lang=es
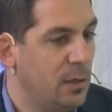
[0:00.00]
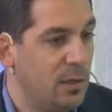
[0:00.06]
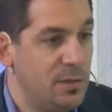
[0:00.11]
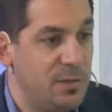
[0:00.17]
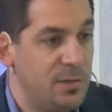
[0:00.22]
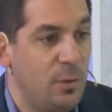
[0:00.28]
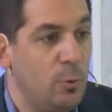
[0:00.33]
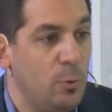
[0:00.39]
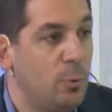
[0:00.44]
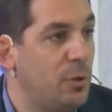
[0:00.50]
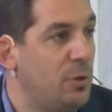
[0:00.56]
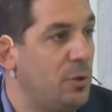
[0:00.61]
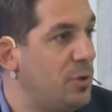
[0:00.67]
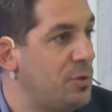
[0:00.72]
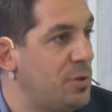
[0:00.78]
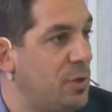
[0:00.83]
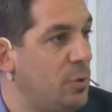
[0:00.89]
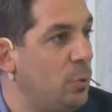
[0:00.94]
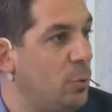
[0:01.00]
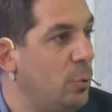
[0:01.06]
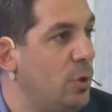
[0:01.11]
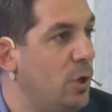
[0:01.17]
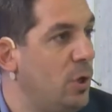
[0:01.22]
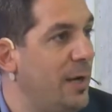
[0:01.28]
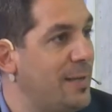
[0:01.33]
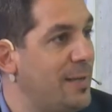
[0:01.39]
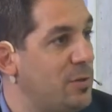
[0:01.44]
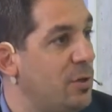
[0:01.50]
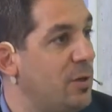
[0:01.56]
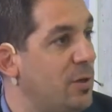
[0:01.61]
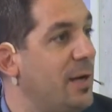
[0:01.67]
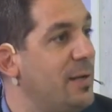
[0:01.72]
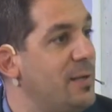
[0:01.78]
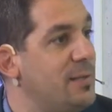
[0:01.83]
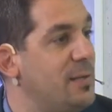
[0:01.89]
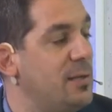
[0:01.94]
que según nuestros estudios las
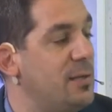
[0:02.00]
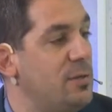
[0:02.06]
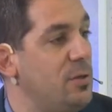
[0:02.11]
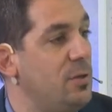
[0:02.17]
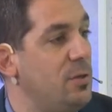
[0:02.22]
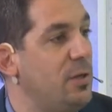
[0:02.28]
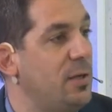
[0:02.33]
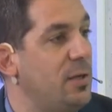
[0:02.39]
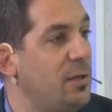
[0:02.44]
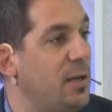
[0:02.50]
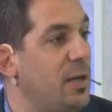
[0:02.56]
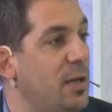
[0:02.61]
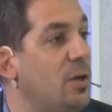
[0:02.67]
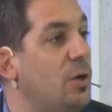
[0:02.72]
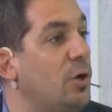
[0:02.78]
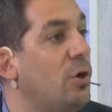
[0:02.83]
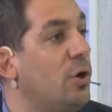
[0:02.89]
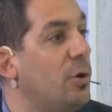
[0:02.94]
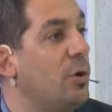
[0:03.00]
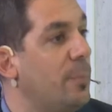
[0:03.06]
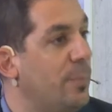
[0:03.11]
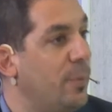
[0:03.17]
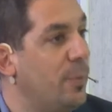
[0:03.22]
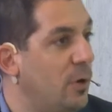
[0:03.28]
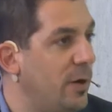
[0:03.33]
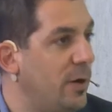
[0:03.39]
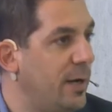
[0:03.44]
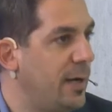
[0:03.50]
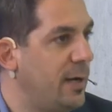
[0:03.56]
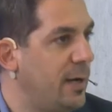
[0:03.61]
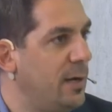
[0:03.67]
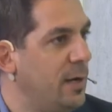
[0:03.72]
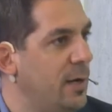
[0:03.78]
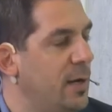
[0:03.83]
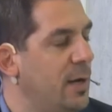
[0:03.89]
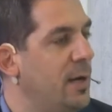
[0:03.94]
organizaciones que
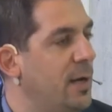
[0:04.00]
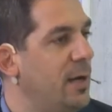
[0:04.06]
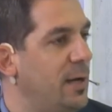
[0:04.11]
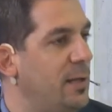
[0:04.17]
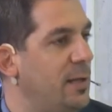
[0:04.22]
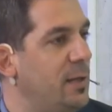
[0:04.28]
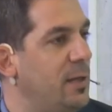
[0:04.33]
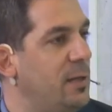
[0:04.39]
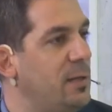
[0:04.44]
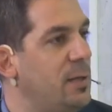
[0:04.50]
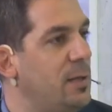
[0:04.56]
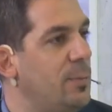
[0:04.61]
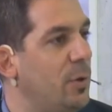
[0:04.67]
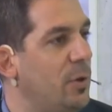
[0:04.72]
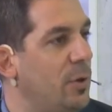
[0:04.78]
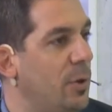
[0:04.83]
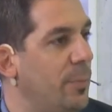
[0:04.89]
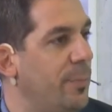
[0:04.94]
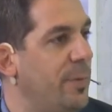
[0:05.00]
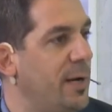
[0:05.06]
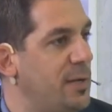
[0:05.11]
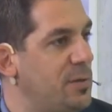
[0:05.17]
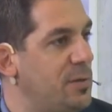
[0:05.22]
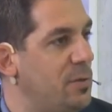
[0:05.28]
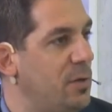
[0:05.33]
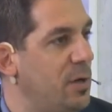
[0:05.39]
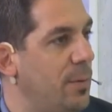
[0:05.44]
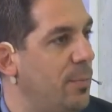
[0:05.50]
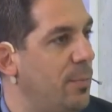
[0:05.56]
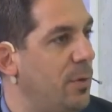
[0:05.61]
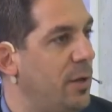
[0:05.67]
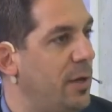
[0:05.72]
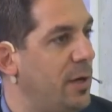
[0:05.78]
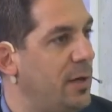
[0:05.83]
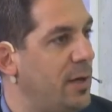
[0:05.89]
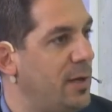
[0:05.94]
incorporan este tipo de operaciones
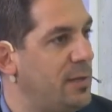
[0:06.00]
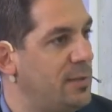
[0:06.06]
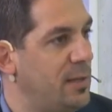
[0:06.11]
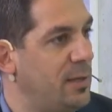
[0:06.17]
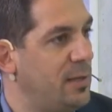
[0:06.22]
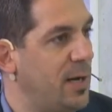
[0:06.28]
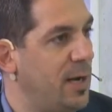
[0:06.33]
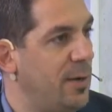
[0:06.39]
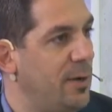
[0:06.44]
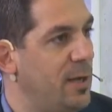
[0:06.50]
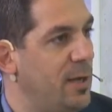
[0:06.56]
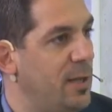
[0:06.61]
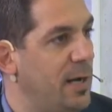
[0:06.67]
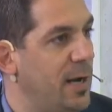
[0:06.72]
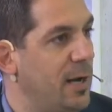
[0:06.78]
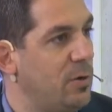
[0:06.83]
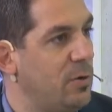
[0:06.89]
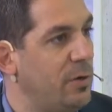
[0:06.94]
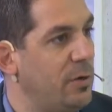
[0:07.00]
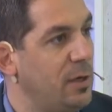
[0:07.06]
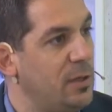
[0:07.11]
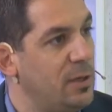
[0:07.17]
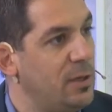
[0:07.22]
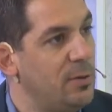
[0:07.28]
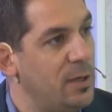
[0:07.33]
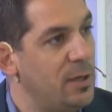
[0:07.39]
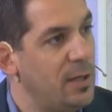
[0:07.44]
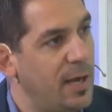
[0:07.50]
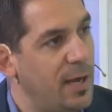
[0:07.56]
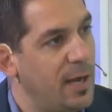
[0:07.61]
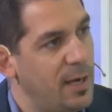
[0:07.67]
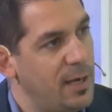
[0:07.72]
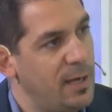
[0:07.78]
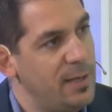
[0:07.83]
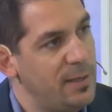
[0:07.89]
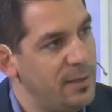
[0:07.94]
modernas a través de la
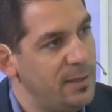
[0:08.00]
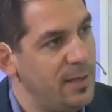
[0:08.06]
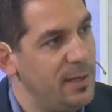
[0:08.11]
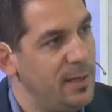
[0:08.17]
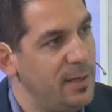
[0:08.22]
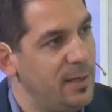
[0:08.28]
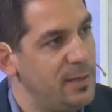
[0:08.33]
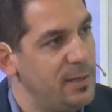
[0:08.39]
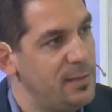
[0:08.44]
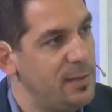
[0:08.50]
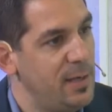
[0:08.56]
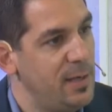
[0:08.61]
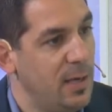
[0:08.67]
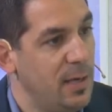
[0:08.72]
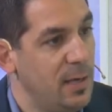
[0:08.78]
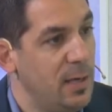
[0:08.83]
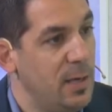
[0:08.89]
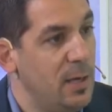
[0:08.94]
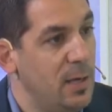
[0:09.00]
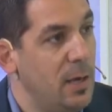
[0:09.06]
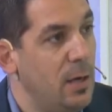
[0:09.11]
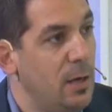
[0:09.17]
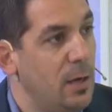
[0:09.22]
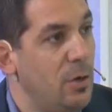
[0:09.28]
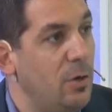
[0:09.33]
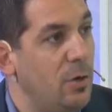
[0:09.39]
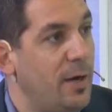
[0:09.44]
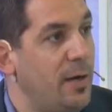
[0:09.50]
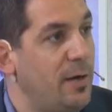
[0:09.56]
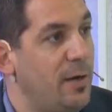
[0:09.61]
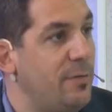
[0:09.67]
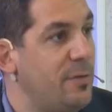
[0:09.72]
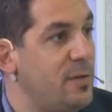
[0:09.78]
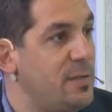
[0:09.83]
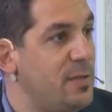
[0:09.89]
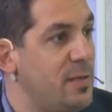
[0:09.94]
conectividad y la inteligencia logran
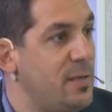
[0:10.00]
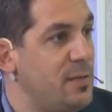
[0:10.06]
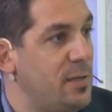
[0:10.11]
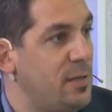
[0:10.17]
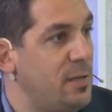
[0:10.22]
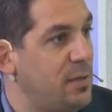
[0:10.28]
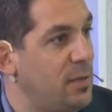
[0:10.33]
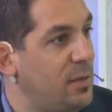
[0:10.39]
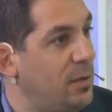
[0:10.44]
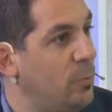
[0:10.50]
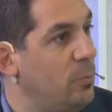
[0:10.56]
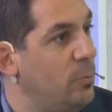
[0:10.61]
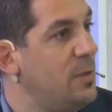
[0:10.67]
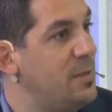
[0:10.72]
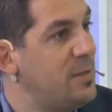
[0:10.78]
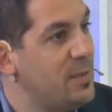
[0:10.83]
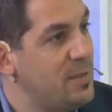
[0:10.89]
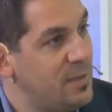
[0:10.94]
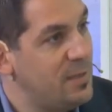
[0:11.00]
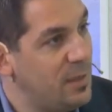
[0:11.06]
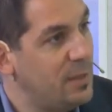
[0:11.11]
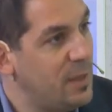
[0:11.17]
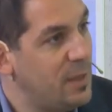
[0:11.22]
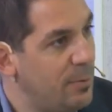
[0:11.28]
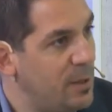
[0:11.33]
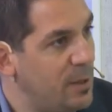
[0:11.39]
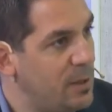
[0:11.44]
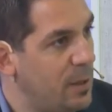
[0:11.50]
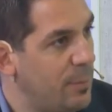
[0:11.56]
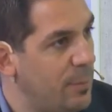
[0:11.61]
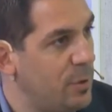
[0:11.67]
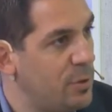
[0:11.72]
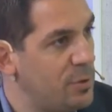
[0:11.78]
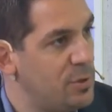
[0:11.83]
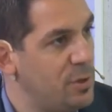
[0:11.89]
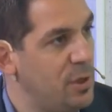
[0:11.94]
eficiencias entre un 17 y
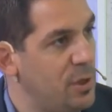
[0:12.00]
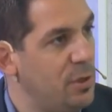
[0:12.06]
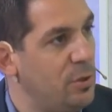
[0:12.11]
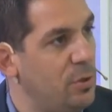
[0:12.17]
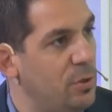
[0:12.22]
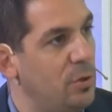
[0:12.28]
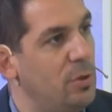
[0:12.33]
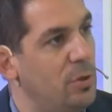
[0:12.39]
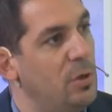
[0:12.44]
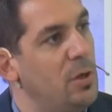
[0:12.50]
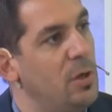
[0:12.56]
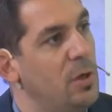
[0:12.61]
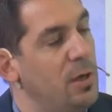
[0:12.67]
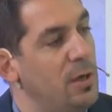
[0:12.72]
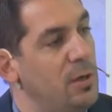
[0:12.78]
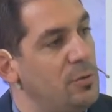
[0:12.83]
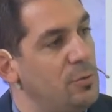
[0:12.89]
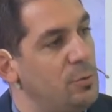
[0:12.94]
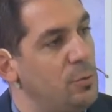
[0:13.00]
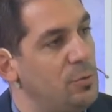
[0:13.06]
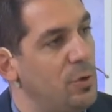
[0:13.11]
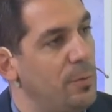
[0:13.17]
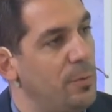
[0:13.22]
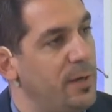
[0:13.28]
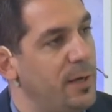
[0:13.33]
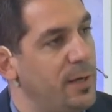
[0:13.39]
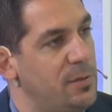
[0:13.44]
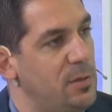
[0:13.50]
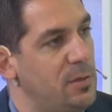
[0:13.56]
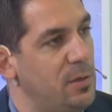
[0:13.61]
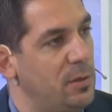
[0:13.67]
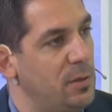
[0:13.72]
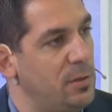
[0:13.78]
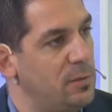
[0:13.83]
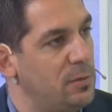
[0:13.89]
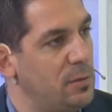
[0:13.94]
20% en sus
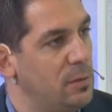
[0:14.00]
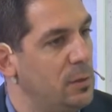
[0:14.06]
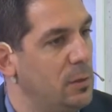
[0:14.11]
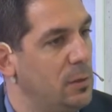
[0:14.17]
operaciones.